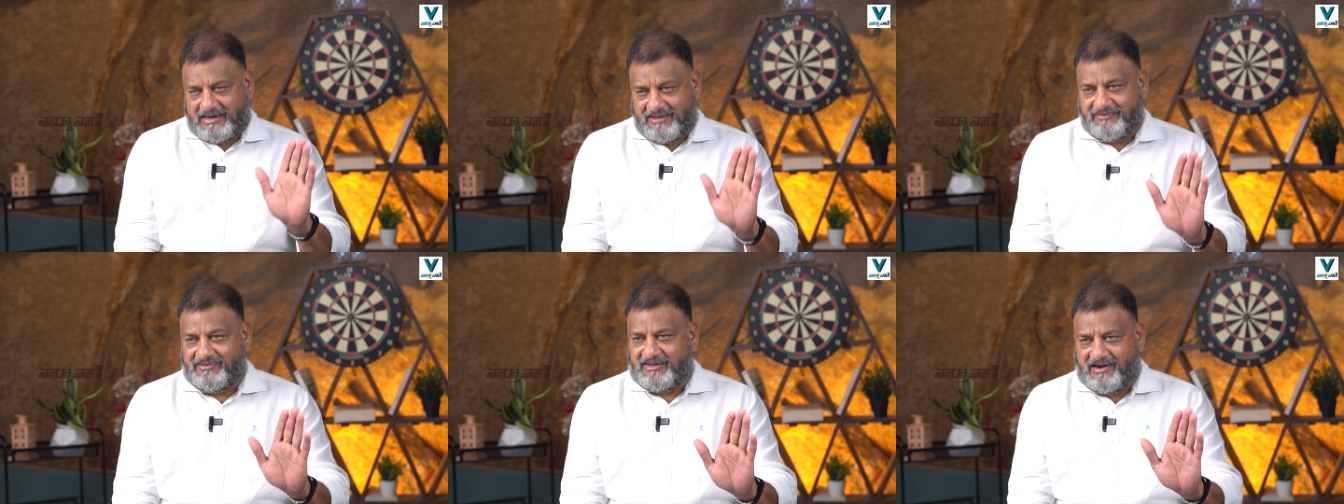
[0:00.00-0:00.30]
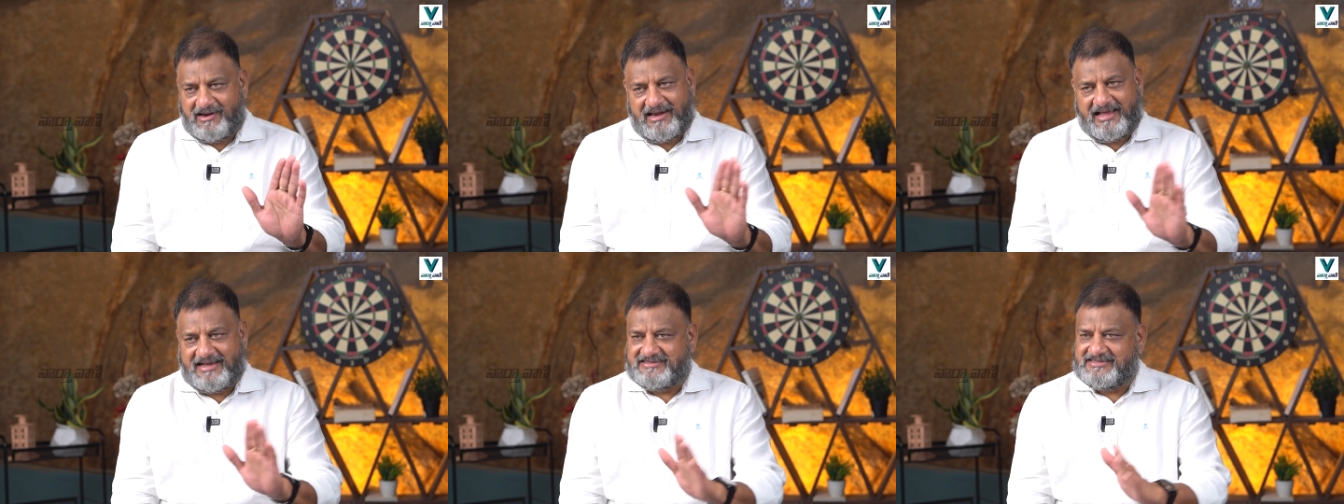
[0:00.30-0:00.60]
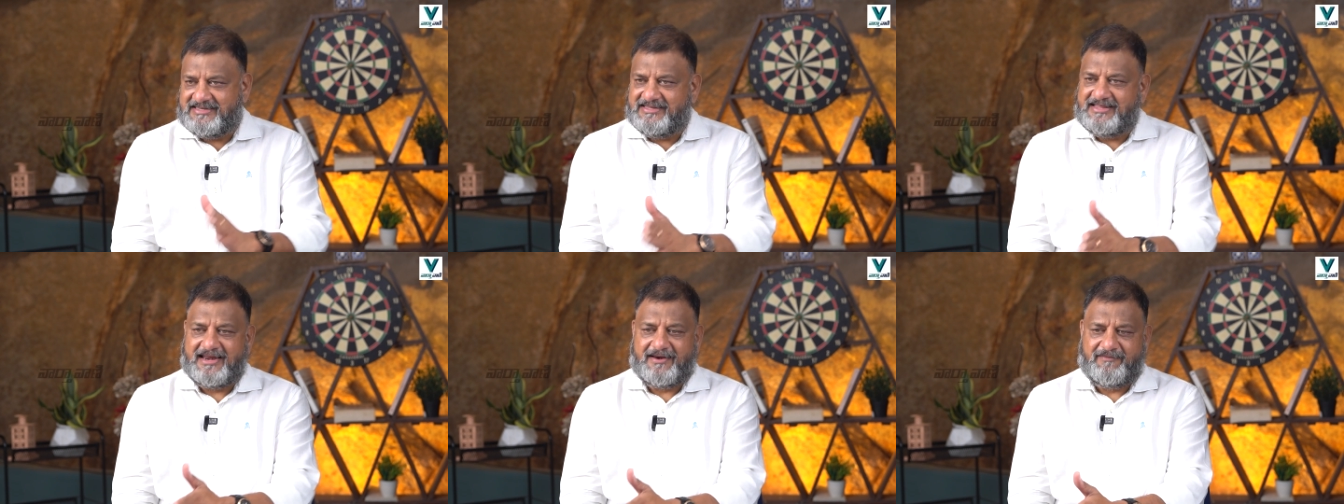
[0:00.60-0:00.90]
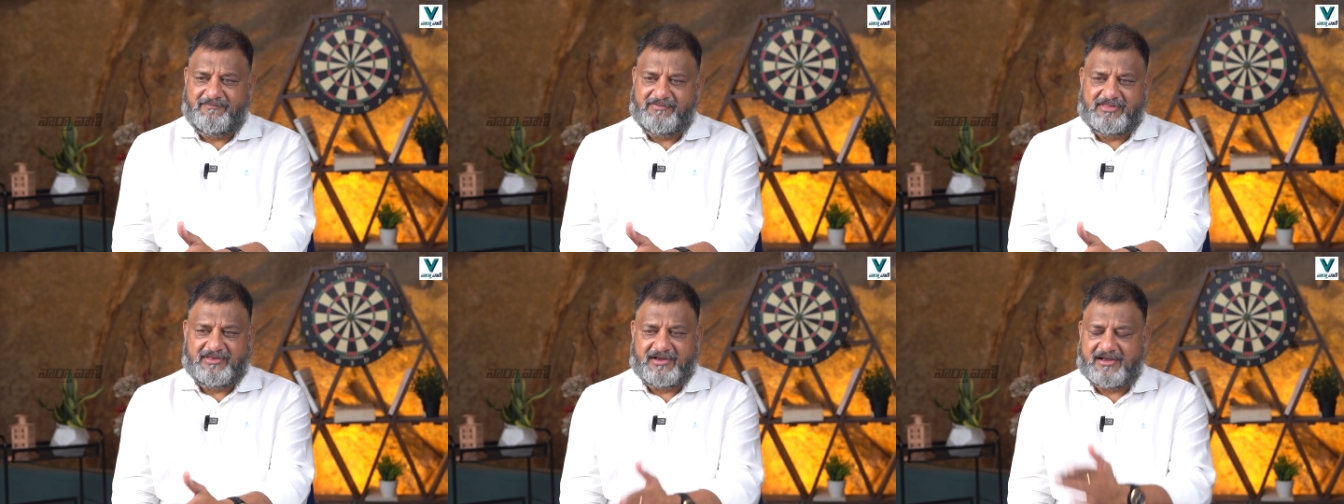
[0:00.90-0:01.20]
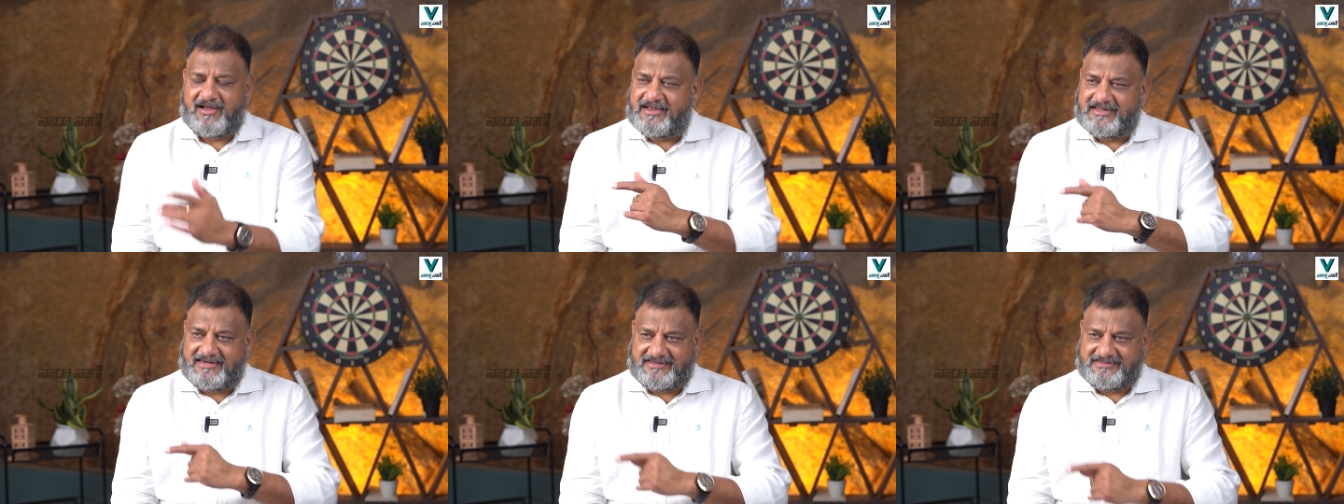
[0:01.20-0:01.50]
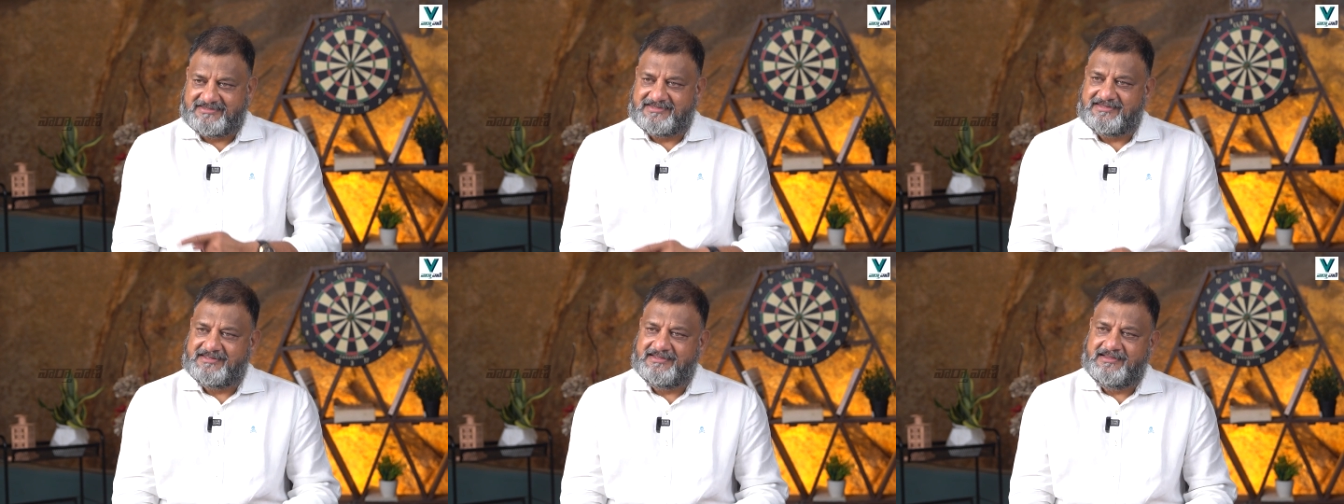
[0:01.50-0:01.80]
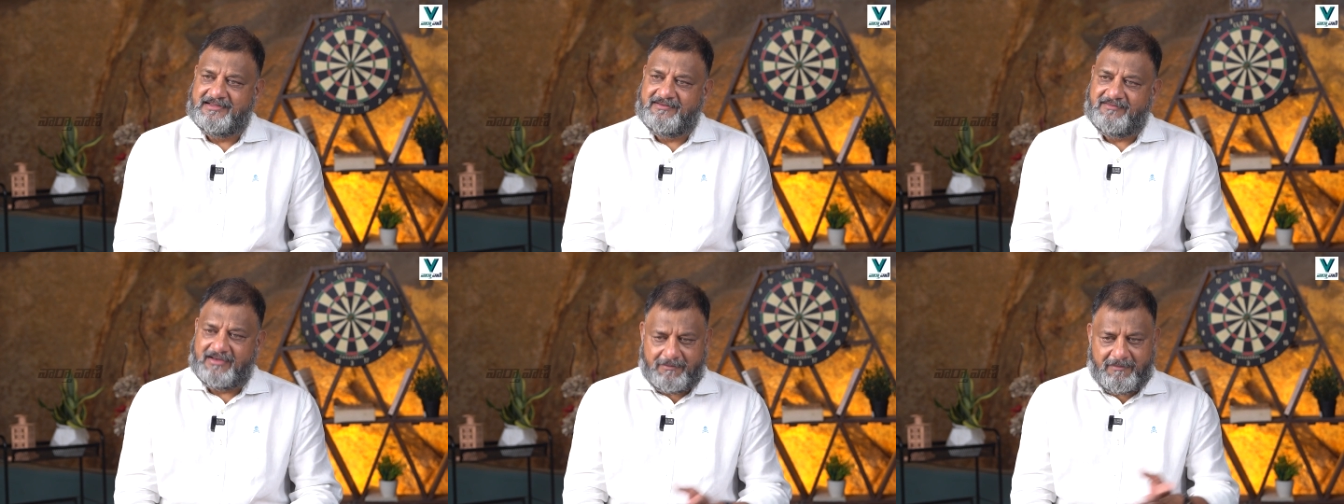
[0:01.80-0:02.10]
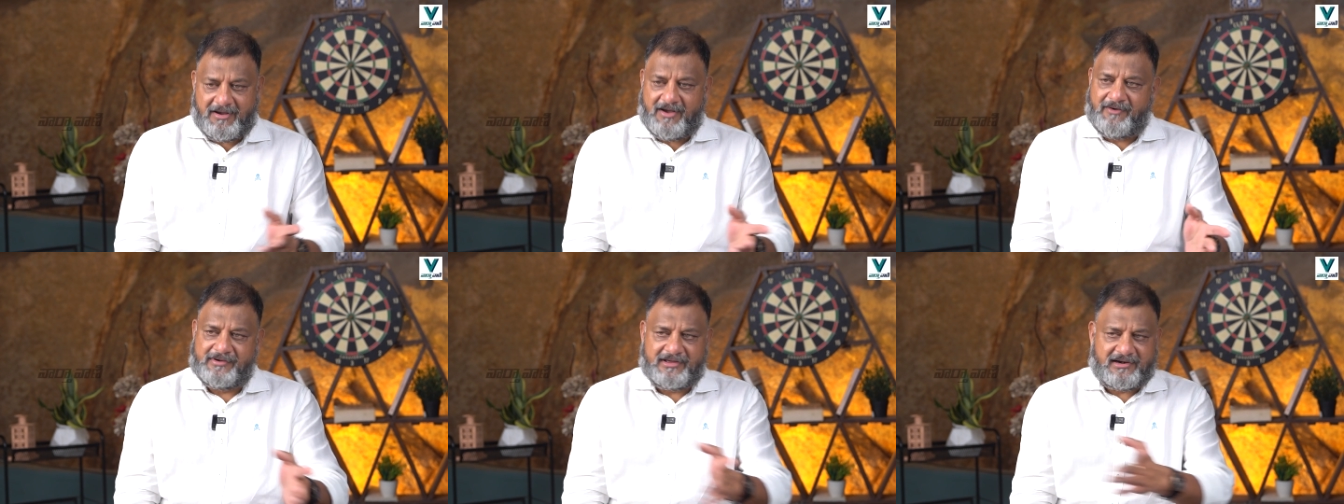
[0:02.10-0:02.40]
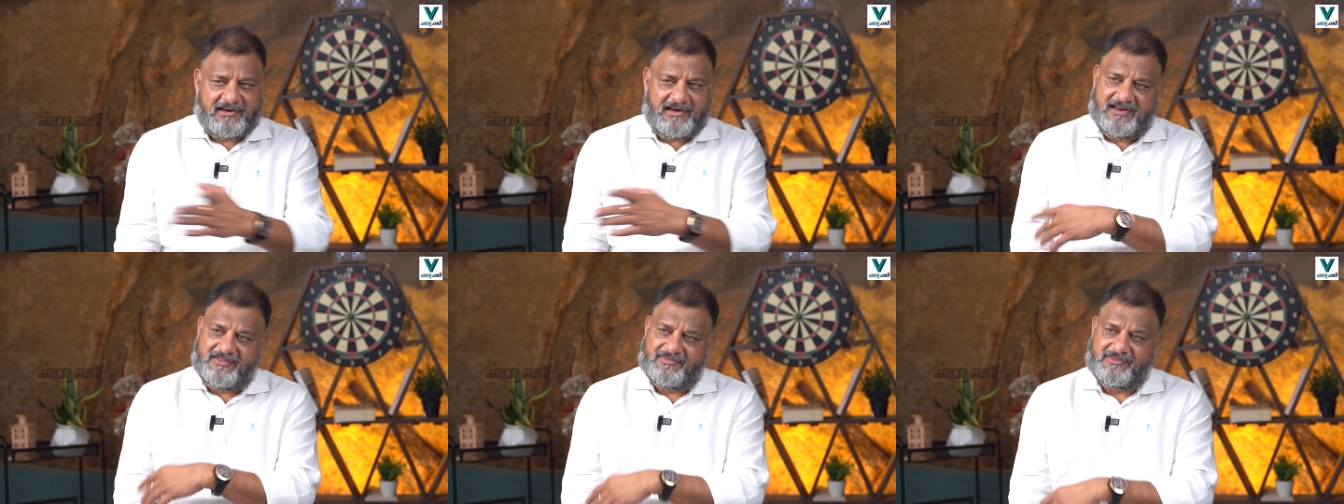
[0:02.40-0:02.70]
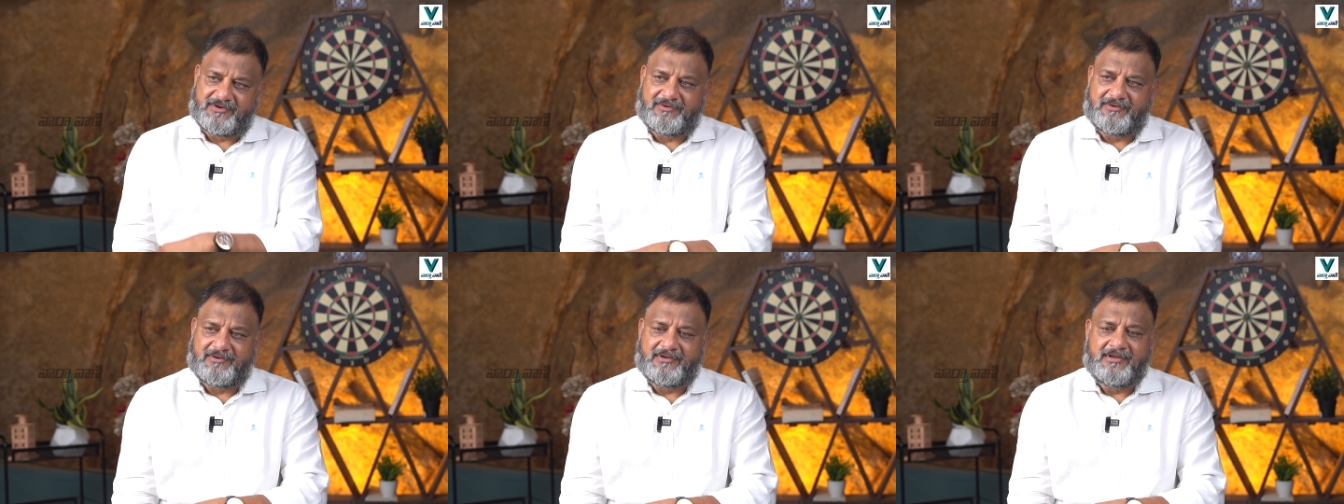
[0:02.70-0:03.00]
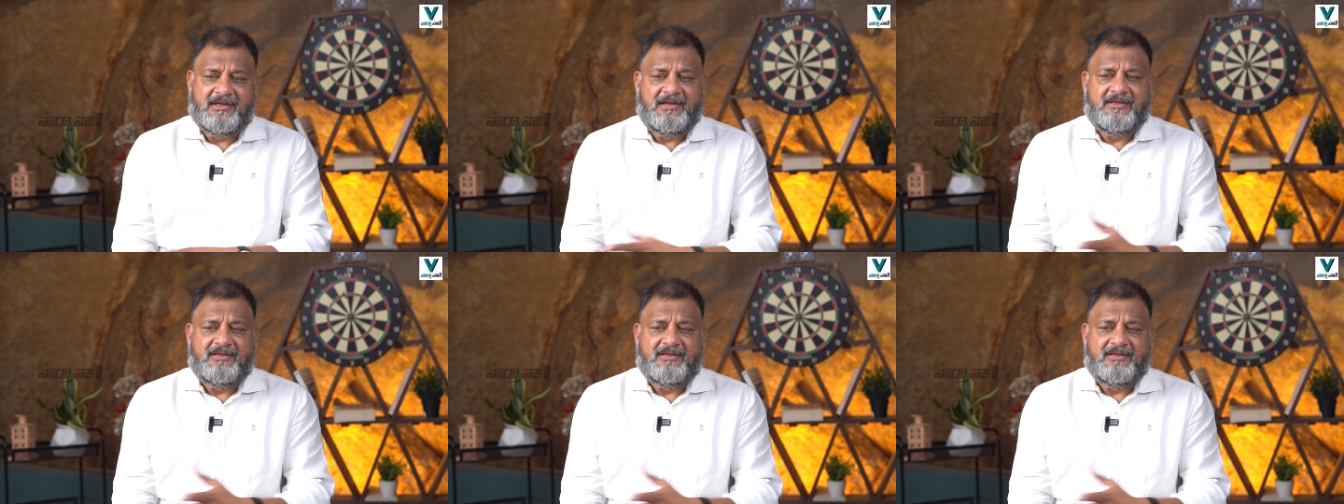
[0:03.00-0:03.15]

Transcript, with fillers: వాళ్ళందరూ లెగసీ దేర్ కాంగ్రెస్ వాళ్ళ మామగారు వీళ్ళందరూ